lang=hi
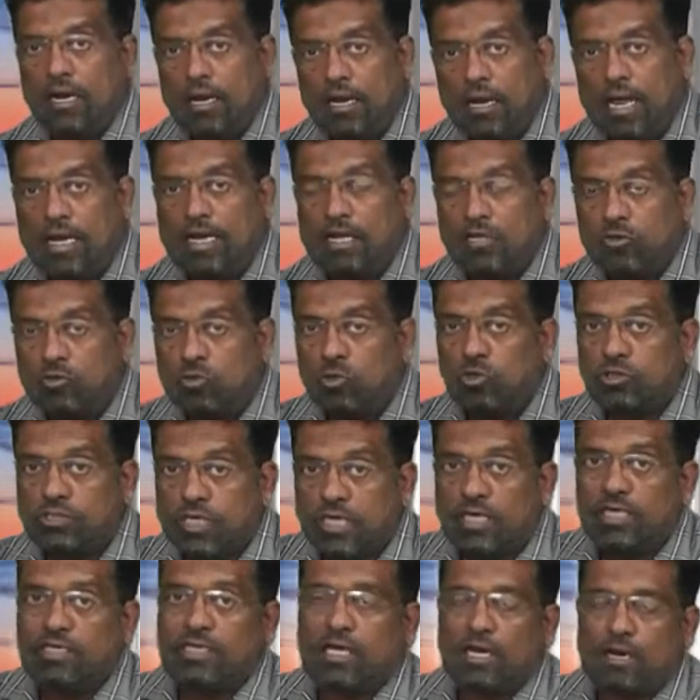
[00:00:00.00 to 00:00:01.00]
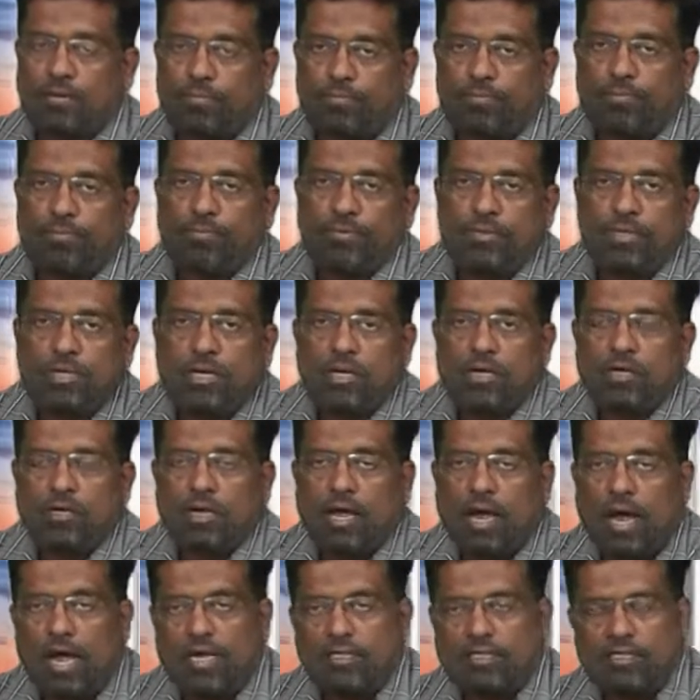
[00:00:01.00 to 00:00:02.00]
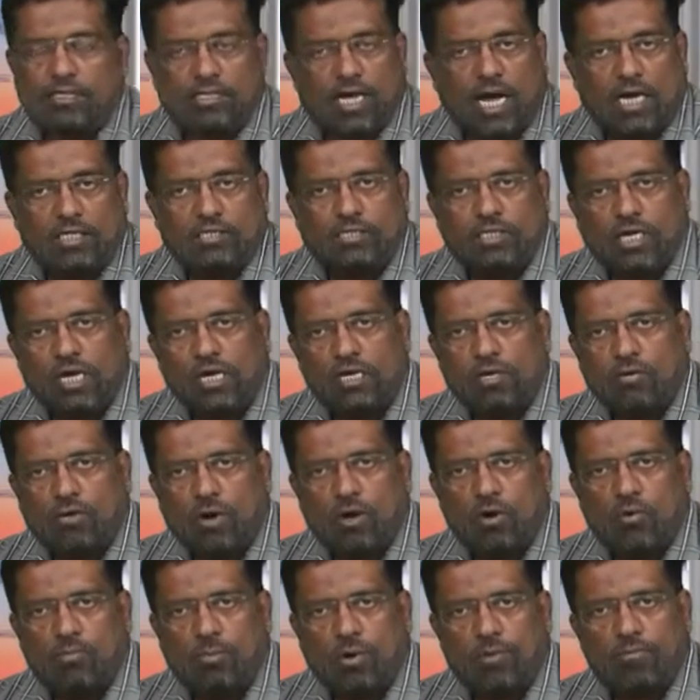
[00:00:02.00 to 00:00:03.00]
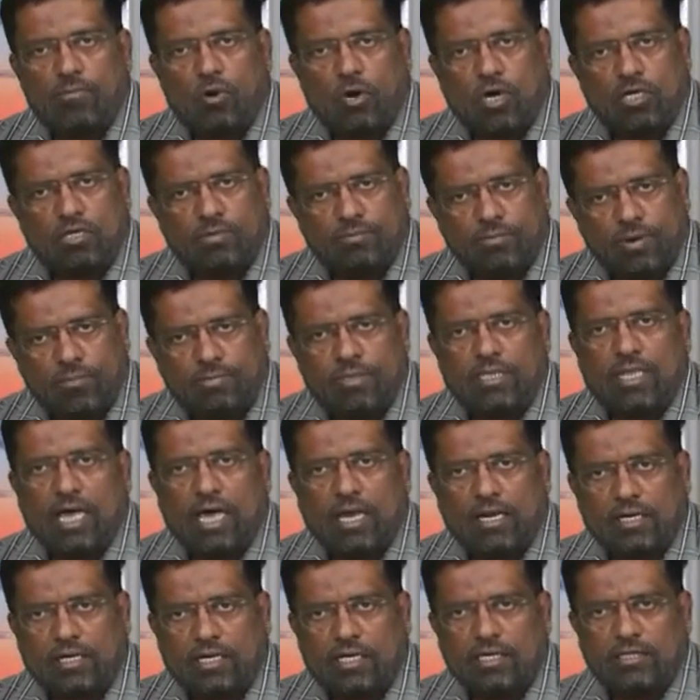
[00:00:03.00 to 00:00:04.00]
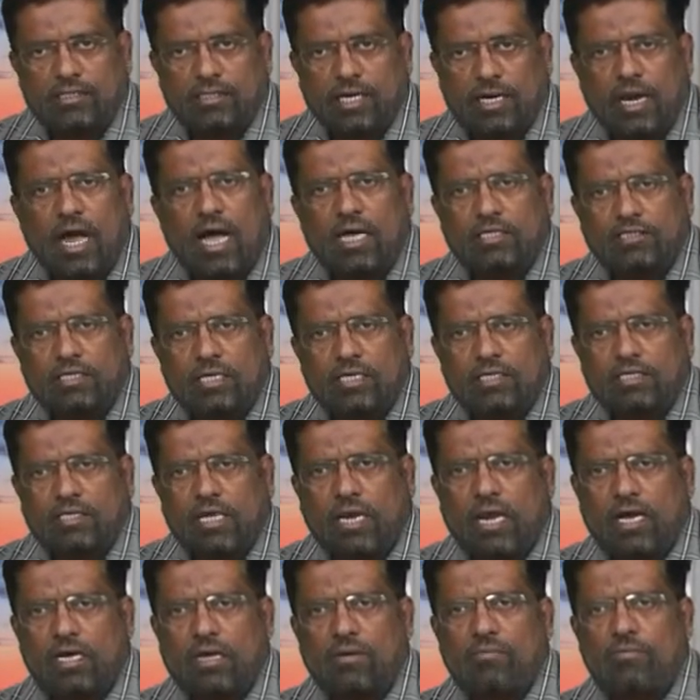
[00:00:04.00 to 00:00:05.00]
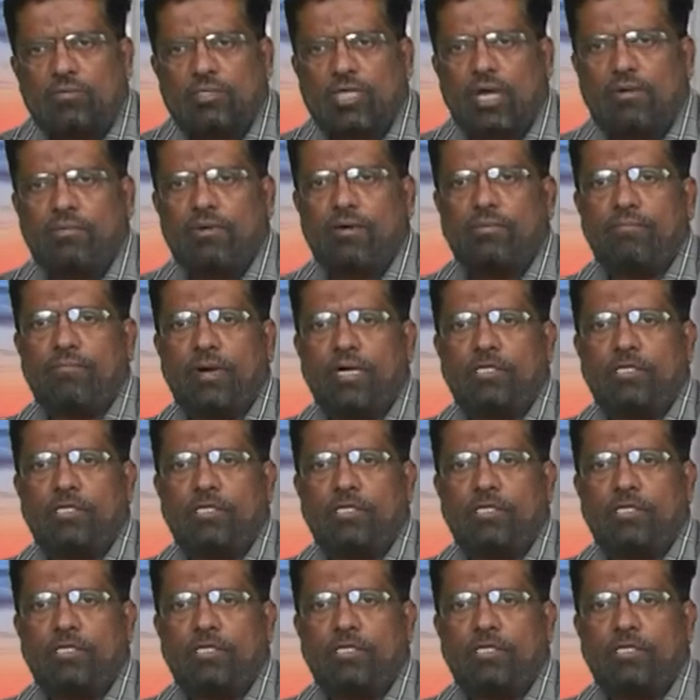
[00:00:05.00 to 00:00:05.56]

लेकिन दूसरी तरफ एहतजाज करने वालों पर मुकदमे भी दायर किए जा रहे हैं हासिल तला के मुताबिक